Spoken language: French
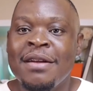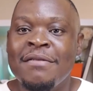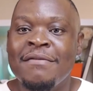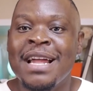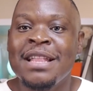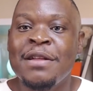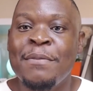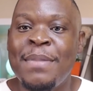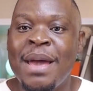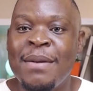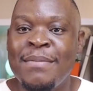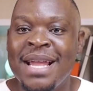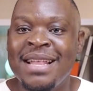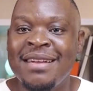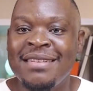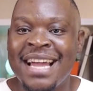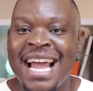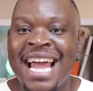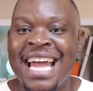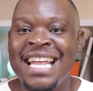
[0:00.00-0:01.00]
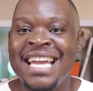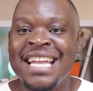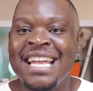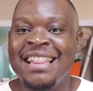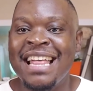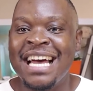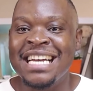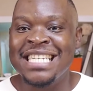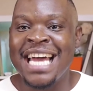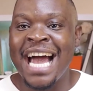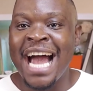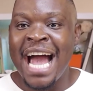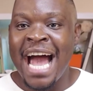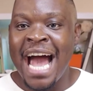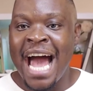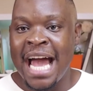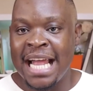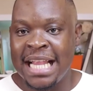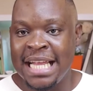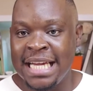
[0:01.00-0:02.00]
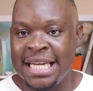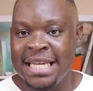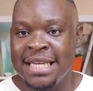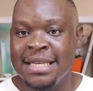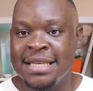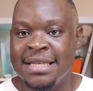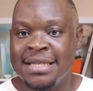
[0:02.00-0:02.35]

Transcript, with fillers: va te permettre de gagner de l'argent en ligne.